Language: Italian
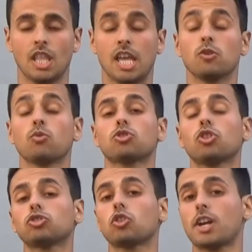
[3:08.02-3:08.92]
In uno
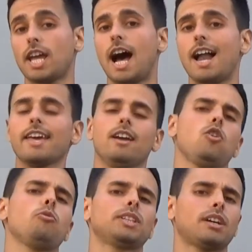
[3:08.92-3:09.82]
scontro reale
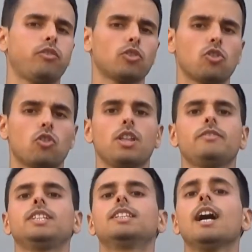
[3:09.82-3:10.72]
o metaforico con
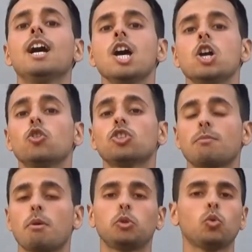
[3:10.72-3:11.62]
la vita, noi
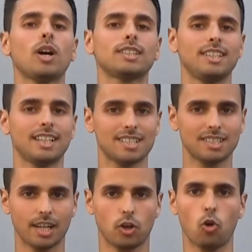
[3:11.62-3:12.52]
siamo abituati ad
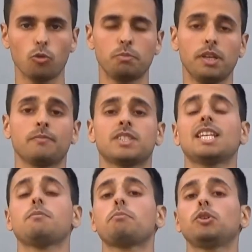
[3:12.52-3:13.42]
incassare colpi,
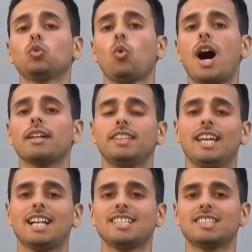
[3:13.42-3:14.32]
siamo
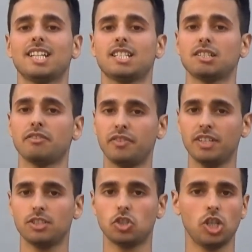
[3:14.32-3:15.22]
abituati agli stress
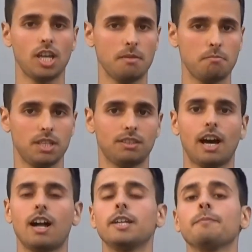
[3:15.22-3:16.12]
fisici e
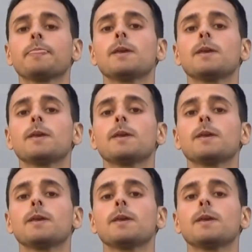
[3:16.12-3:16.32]
mentali.